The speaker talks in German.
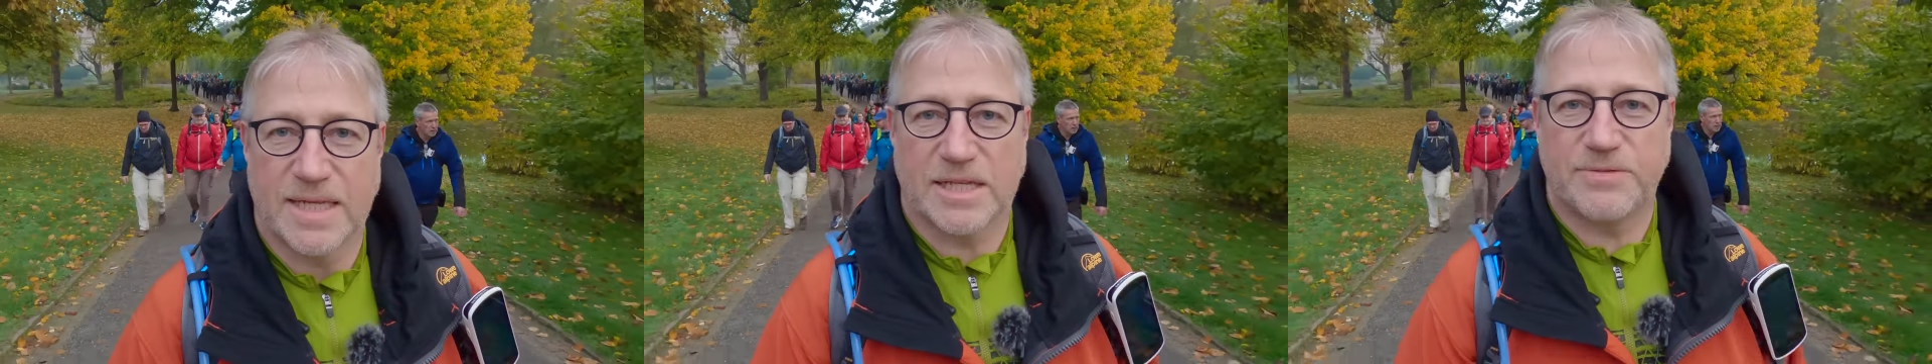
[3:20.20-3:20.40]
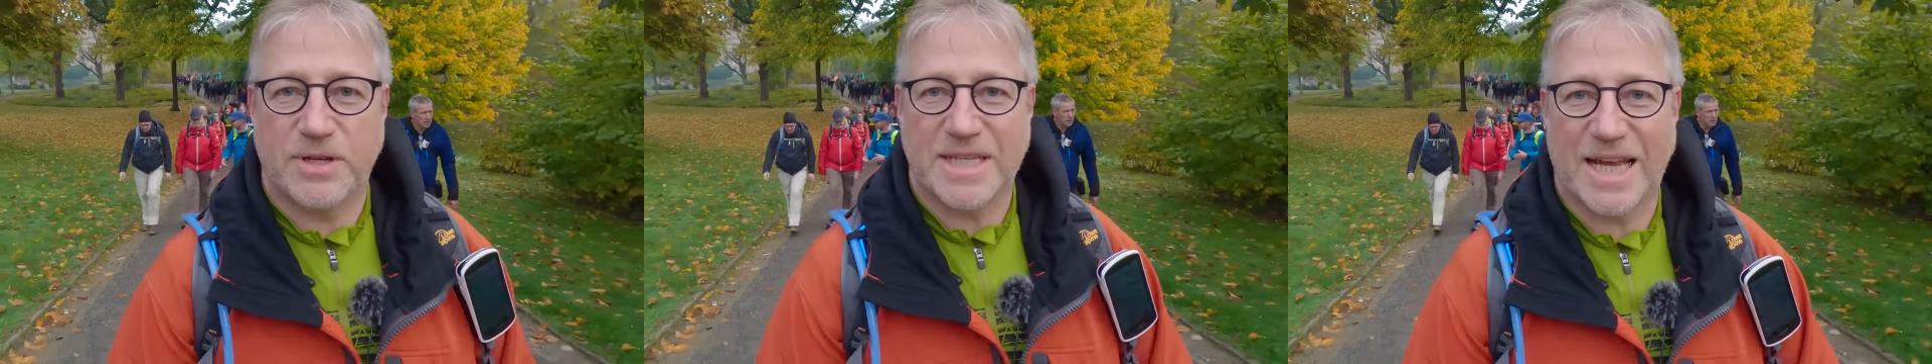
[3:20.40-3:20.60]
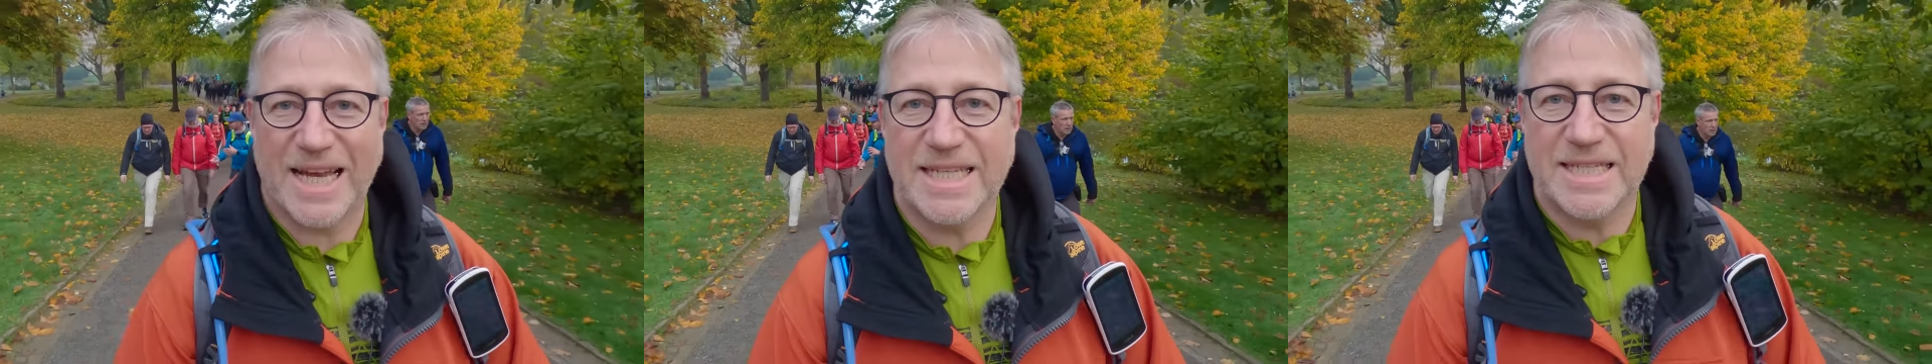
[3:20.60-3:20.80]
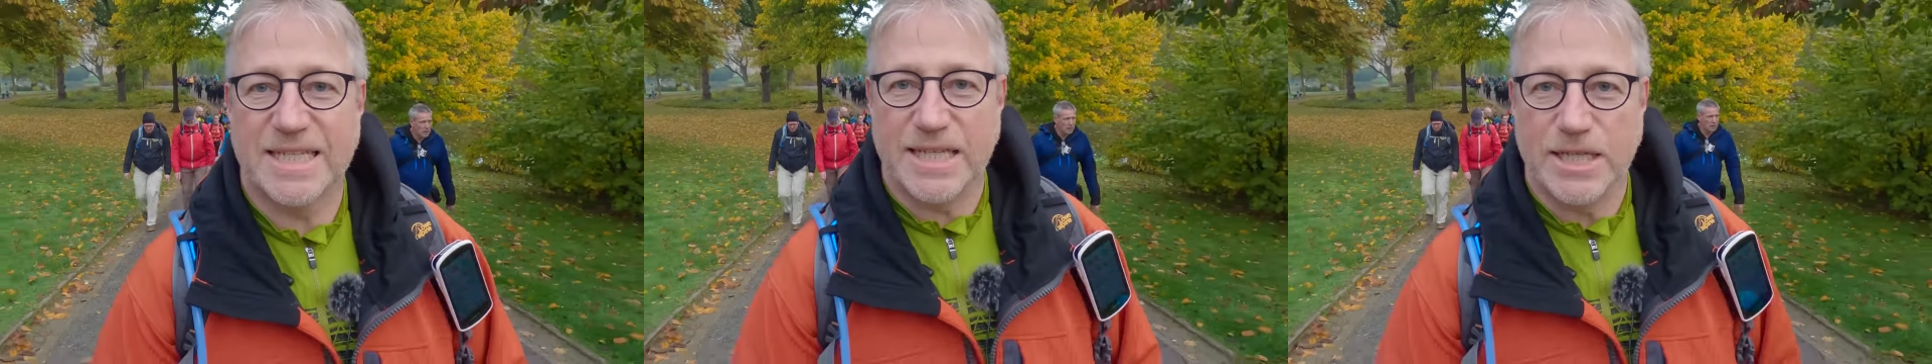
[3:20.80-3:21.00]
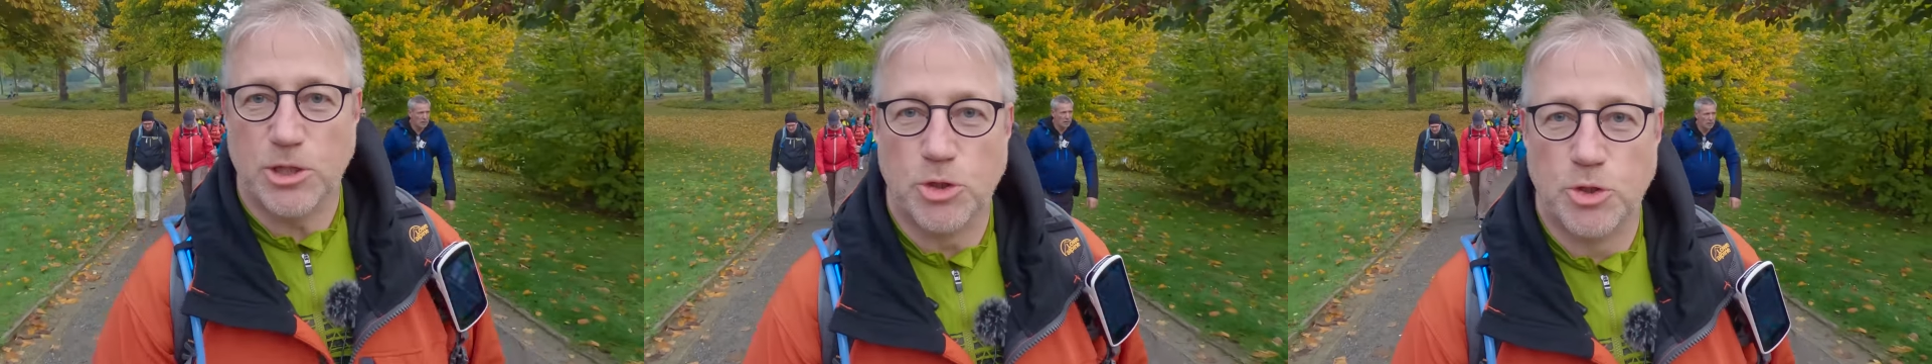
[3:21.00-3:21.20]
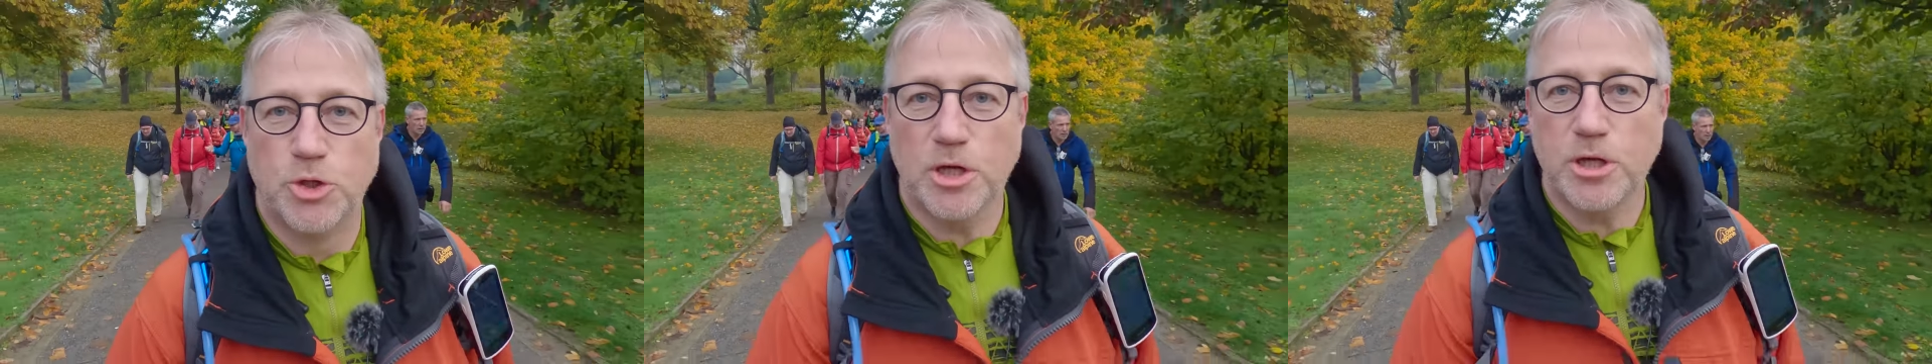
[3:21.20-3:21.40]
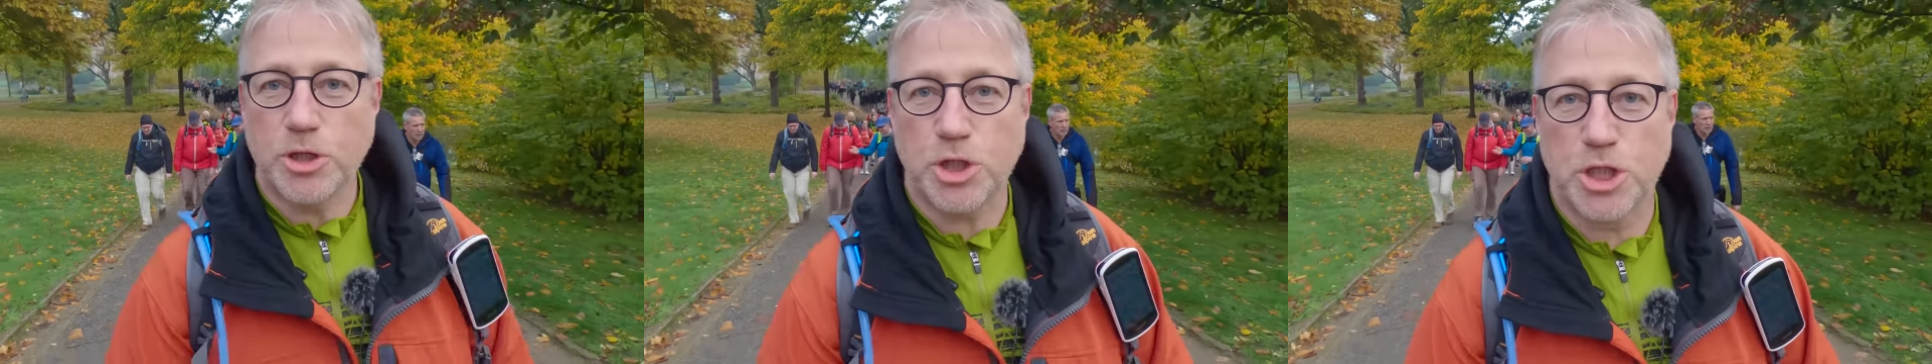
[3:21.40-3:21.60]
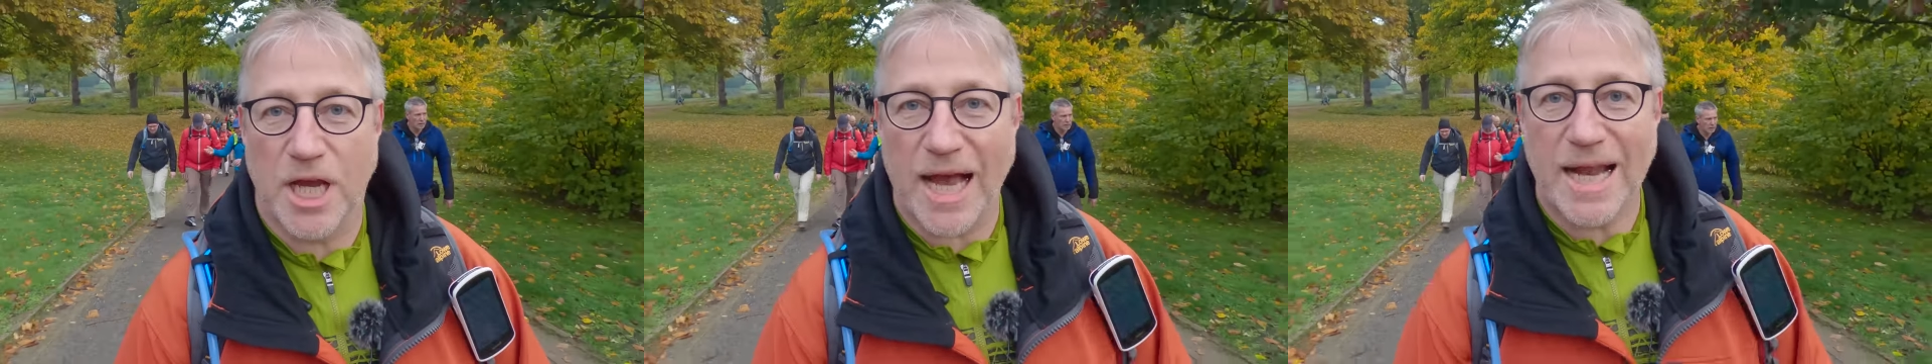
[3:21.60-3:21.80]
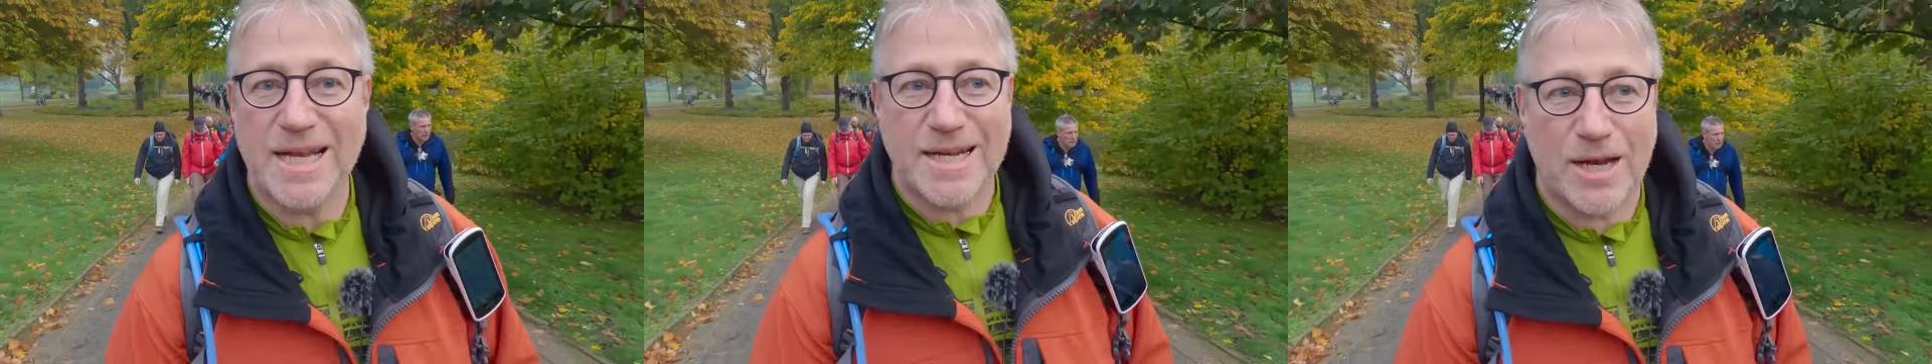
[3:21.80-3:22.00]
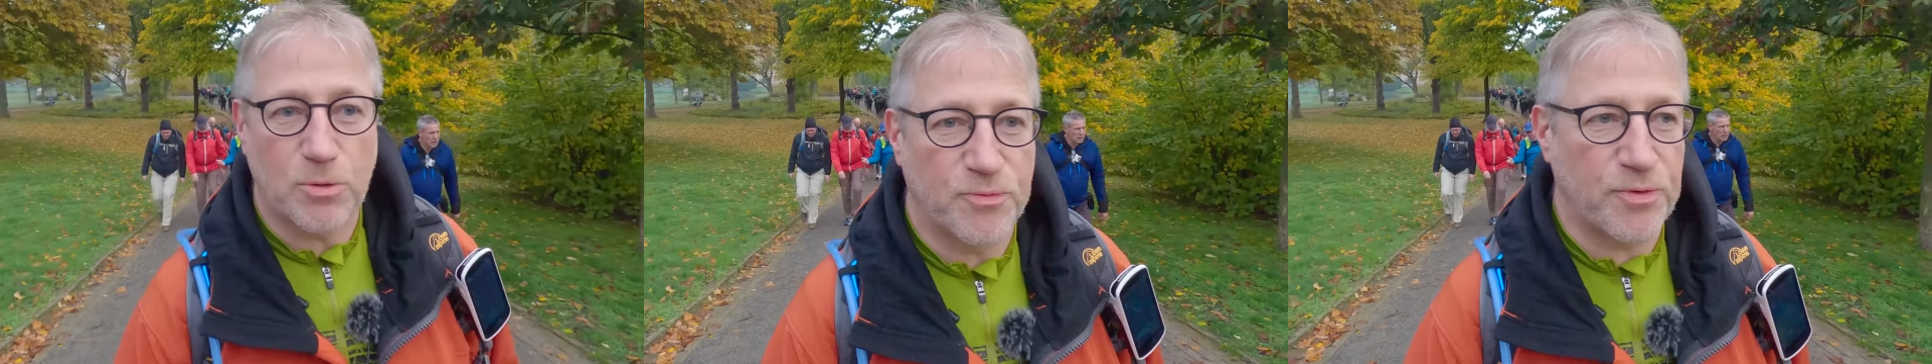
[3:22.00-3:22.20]
Das fängt ja richtig idyllisch hier an
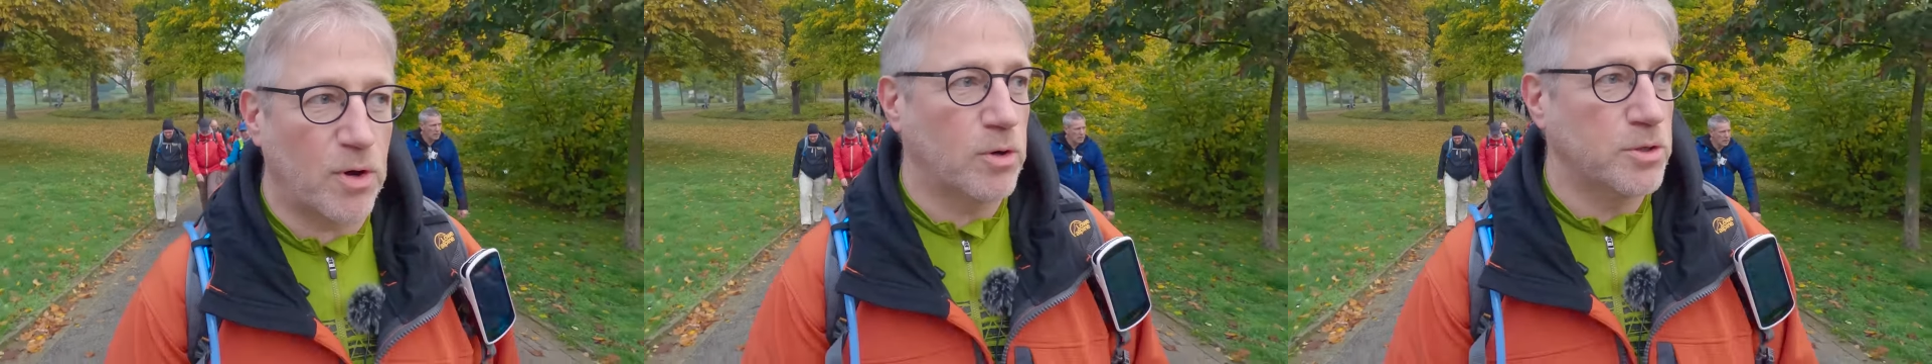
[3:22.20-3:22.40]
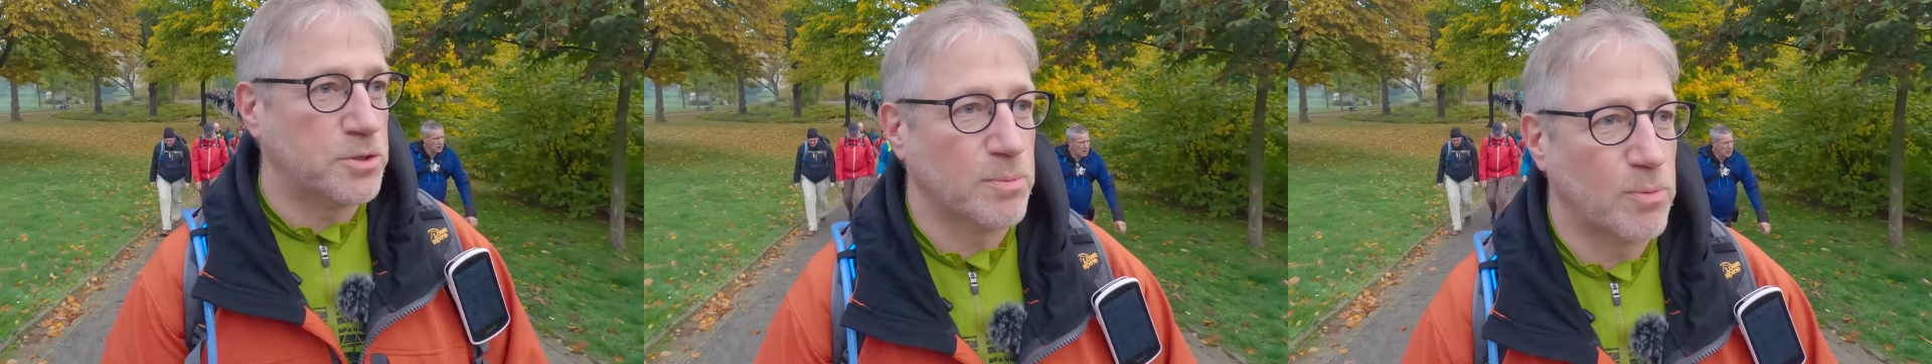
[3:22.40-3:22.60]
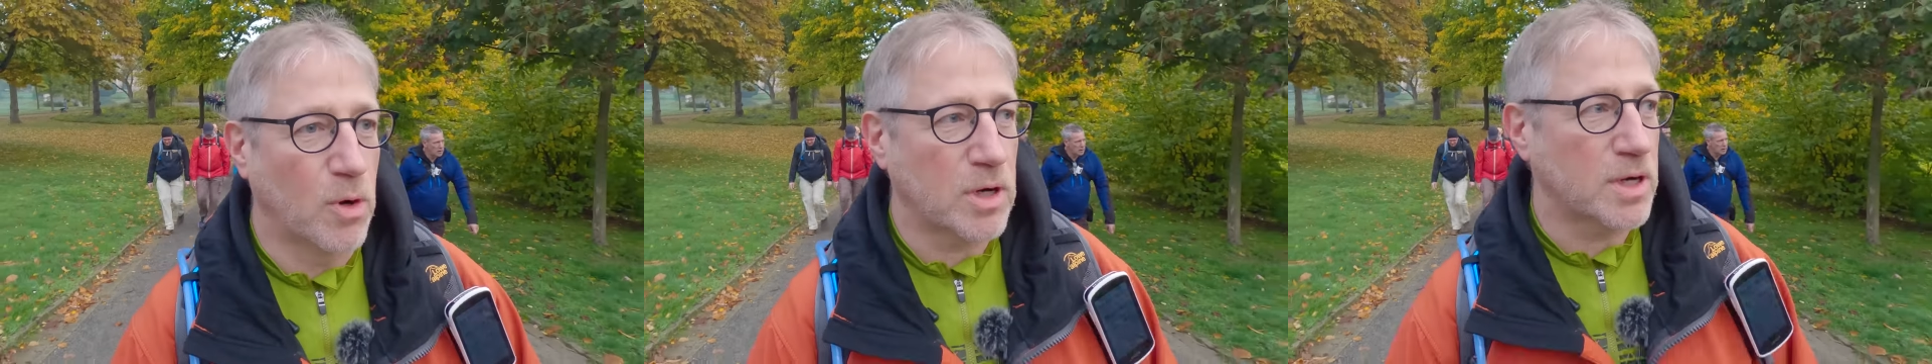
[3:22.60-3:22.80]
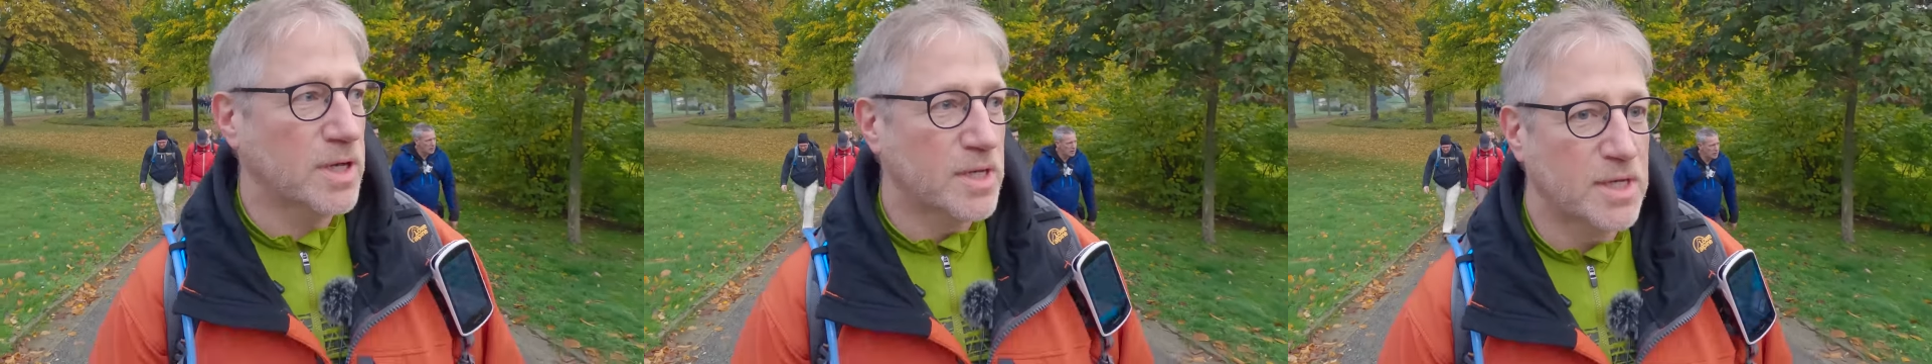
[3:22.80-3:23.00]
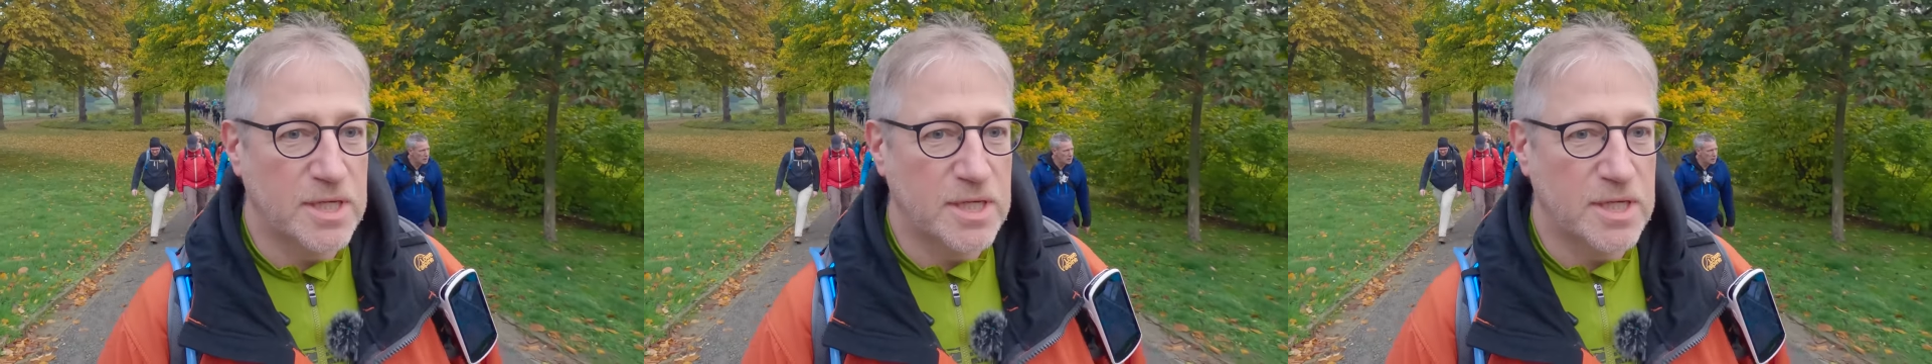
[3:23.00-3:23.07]
in Hannover heute Morgen.